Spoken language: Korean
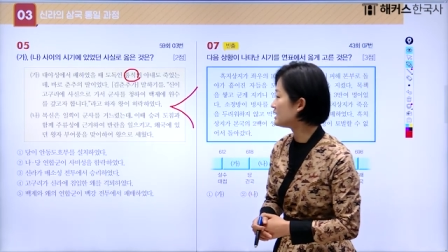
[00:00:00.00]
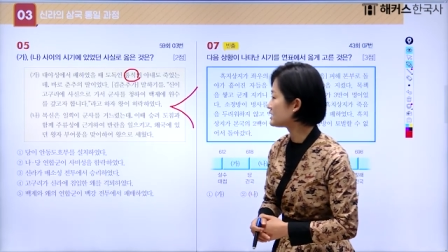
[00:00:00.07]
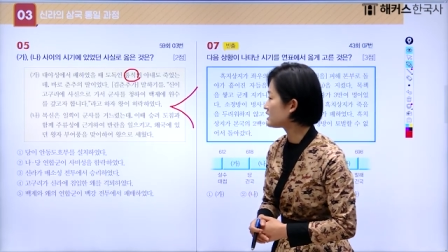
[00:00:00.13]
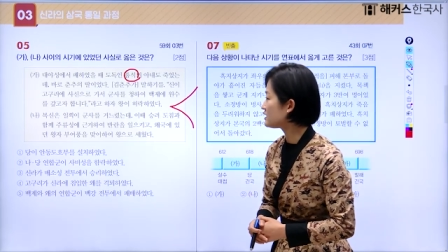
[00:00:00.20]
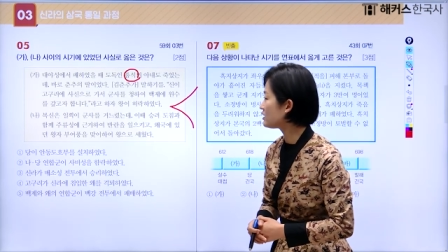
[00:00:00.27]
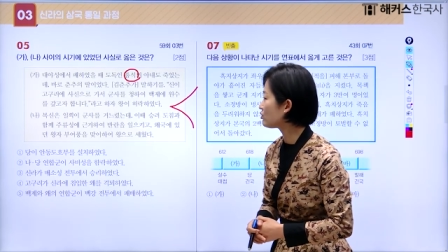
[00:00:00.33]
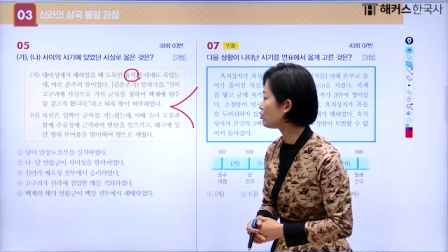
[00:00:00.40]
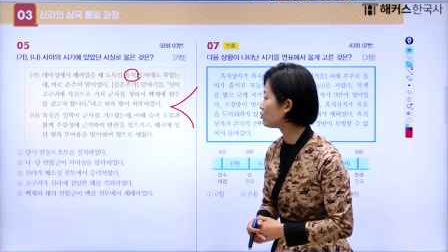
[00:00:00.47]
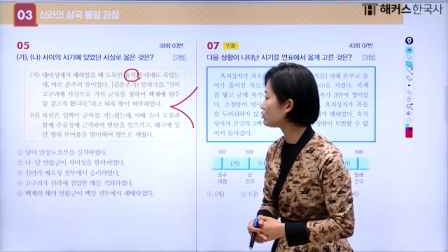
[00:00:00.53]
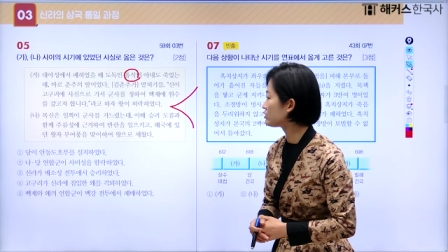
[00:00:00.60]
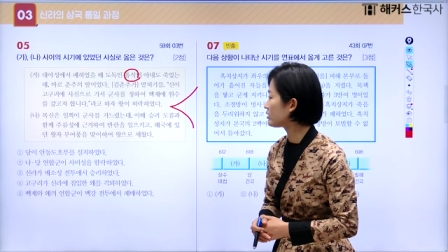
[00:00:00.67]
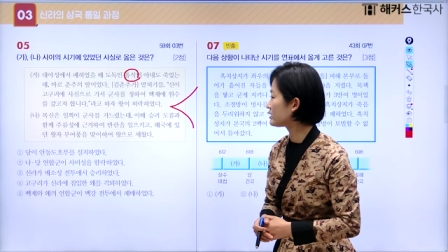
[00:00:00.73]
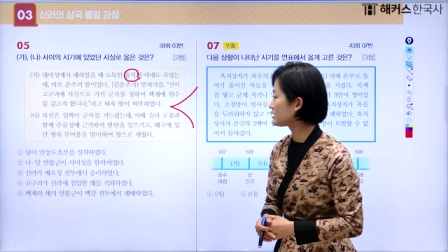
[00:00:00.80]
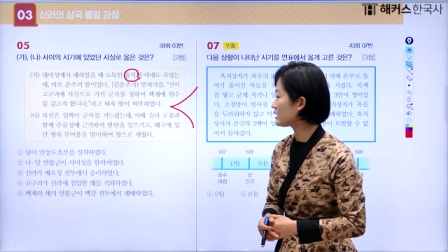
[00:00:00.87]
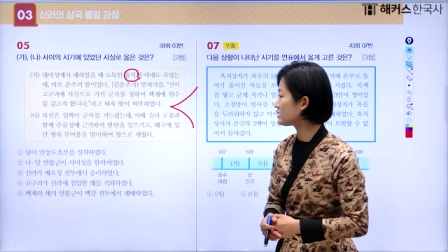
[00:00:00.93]
신이
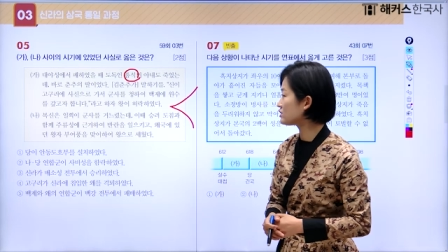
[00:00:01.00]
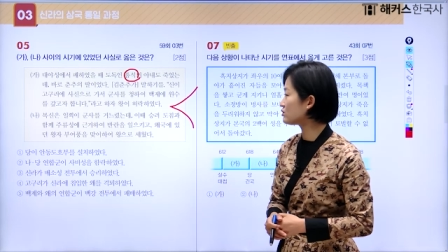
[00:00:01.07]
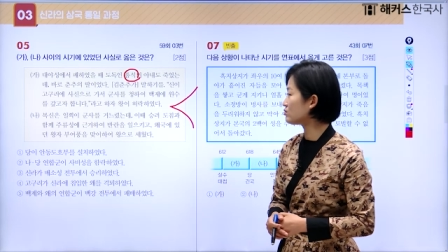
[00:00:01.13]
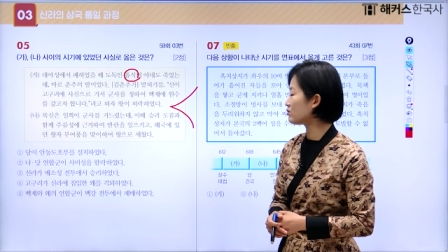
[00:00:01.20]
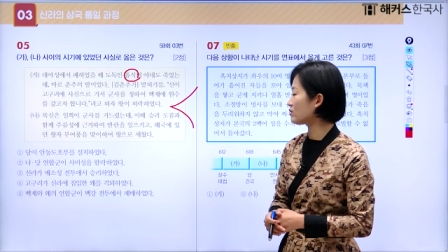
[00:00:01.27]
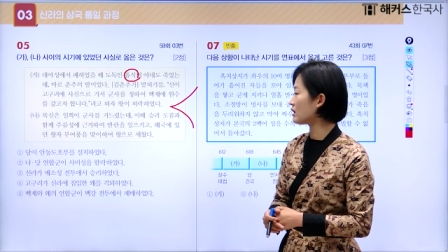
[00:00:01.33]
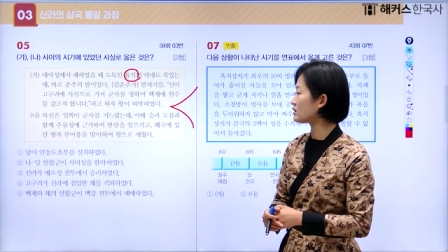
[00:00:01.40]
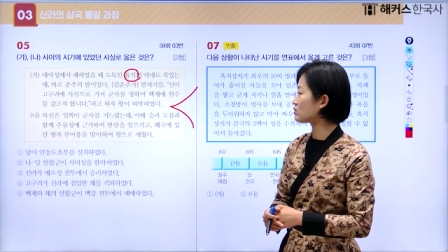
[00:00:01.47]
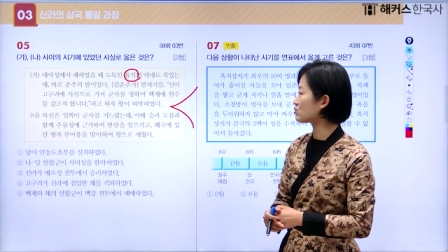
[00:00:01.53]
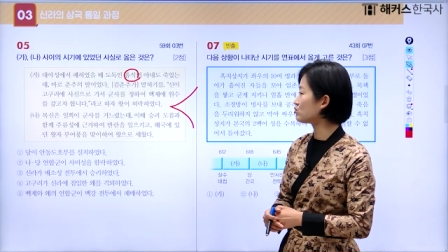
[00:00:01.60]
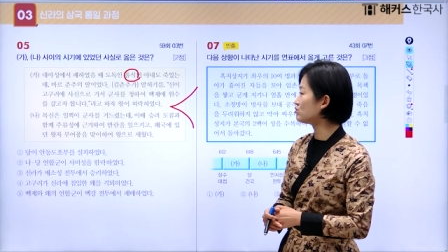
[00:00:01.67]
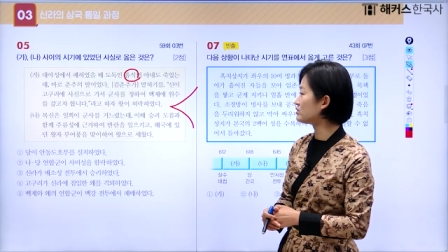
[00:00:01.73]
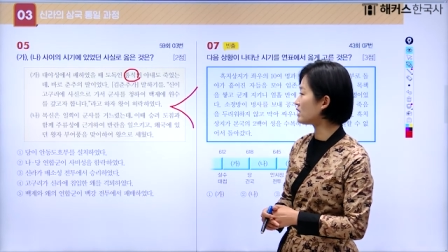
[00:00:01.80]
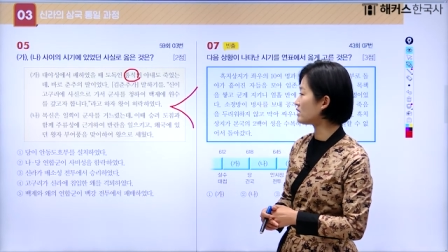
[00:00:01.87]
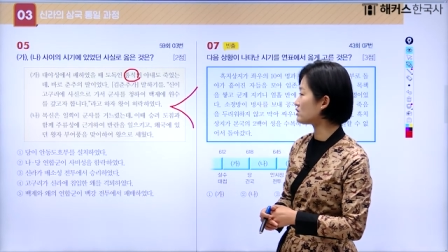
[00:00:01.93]
고구려의 사신으로 가서
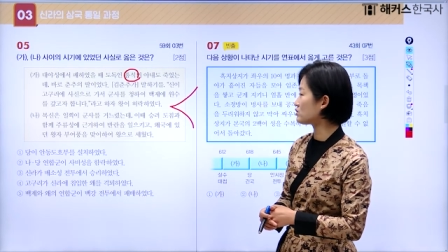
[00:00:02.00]
군사를